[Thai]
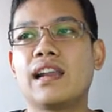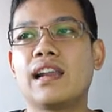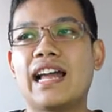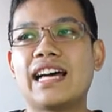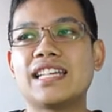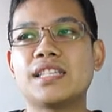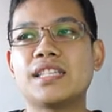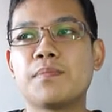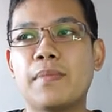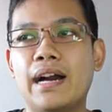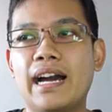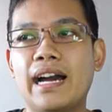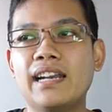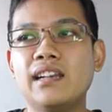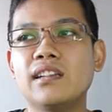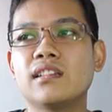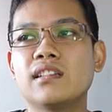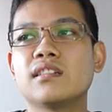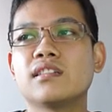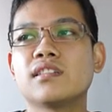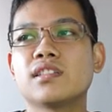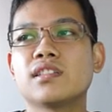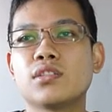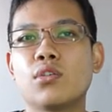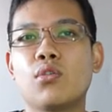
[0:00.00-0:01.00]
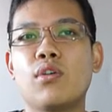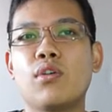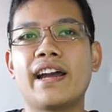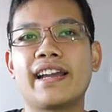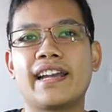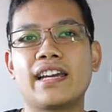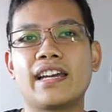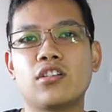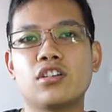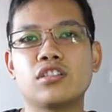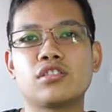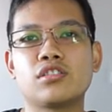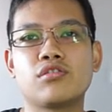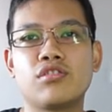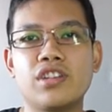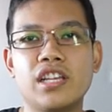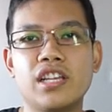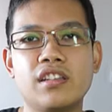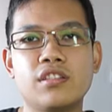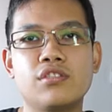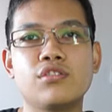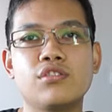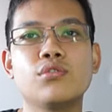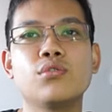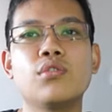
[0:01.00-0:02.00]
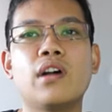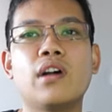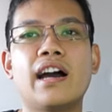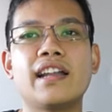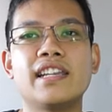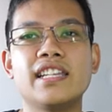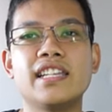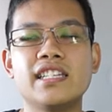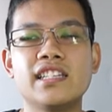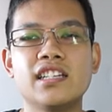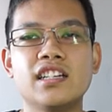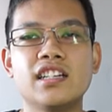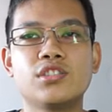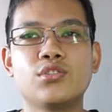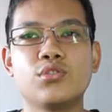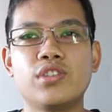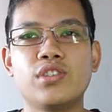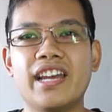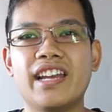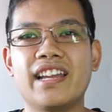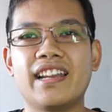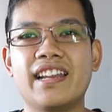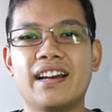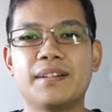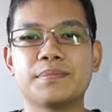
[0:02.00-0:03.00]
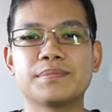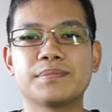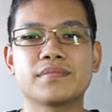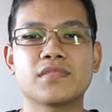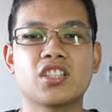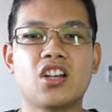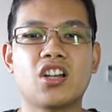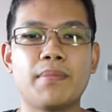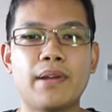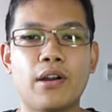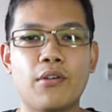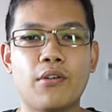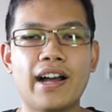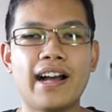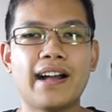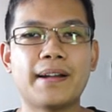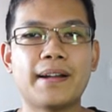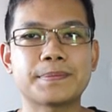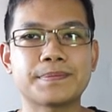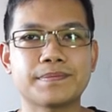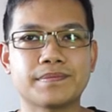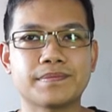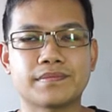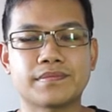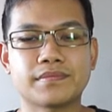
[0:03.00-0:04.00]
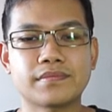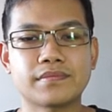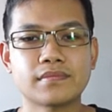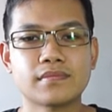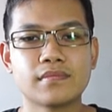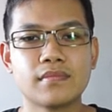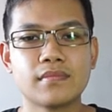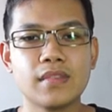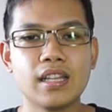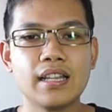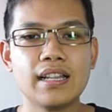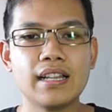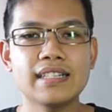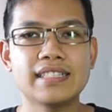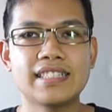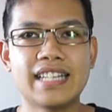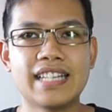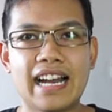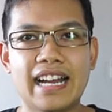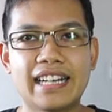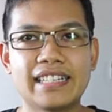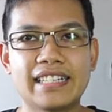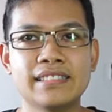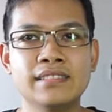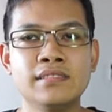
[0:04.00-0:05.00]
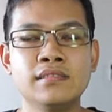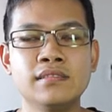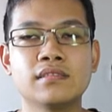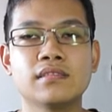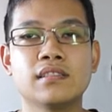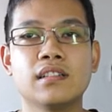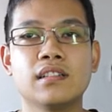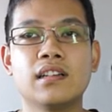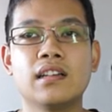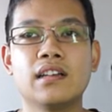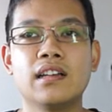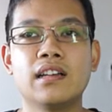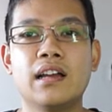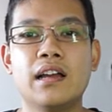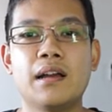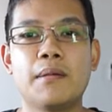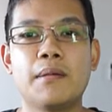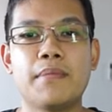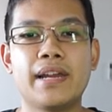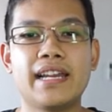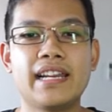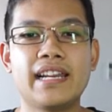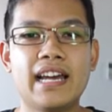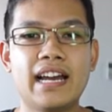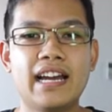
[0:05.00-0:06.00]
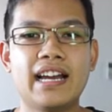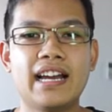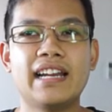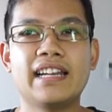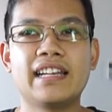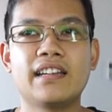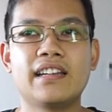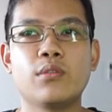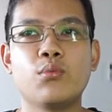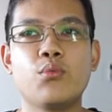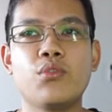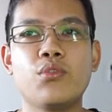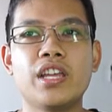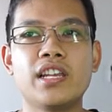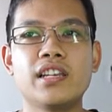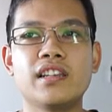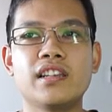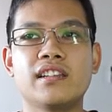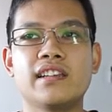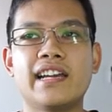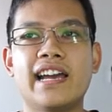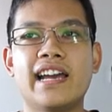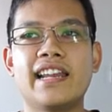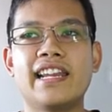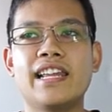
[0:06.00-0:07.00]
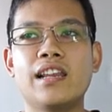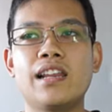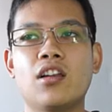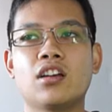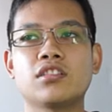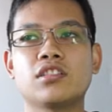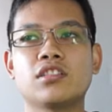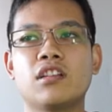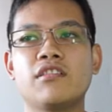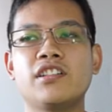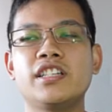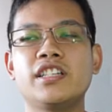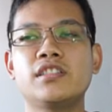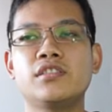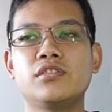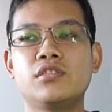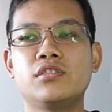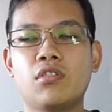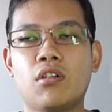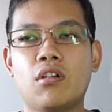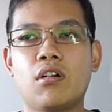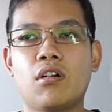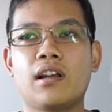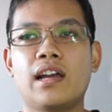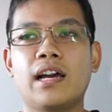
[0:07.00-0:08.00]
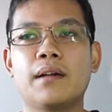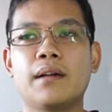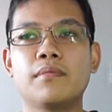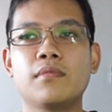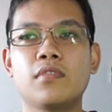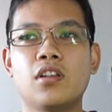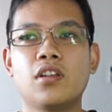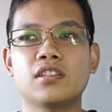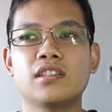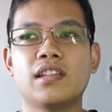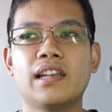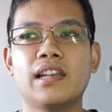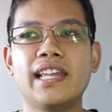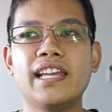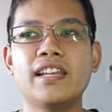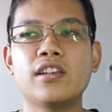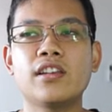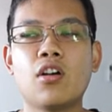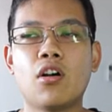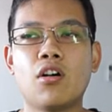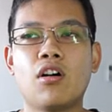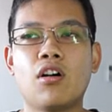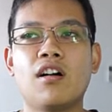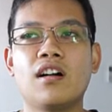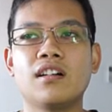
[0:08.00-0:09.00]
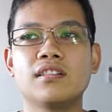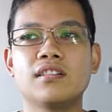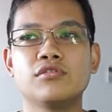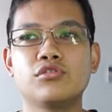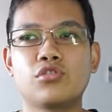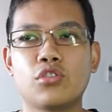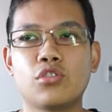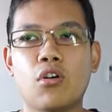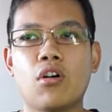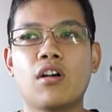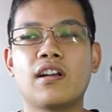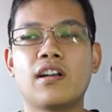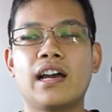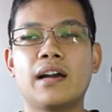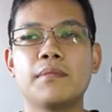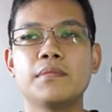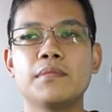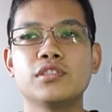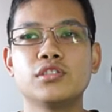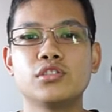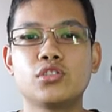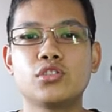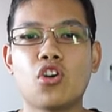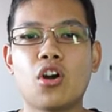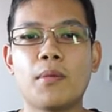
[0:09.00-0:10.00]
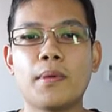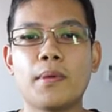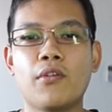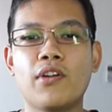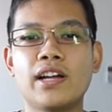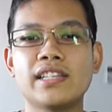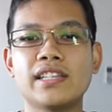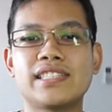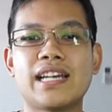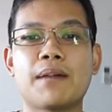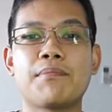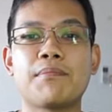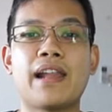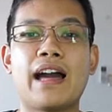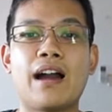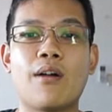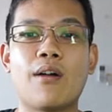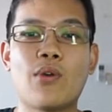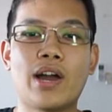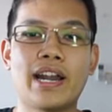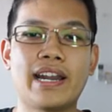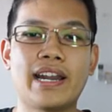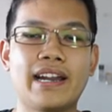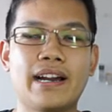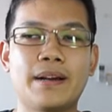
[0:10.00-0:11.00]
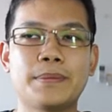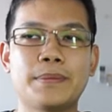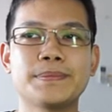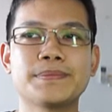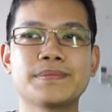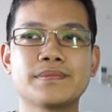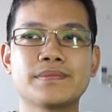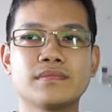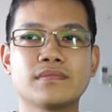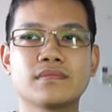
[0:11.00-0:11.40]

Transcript: last month so I cannot treat you a dinner today นะครับก็แปลว่า ฉันไม่ได้วิน w นนี n ลอตเตอรี่ดรอนะครับลอตเตอรี่ดรอดรอนะครับดรอแปลว่าจับรางวัลนะครับ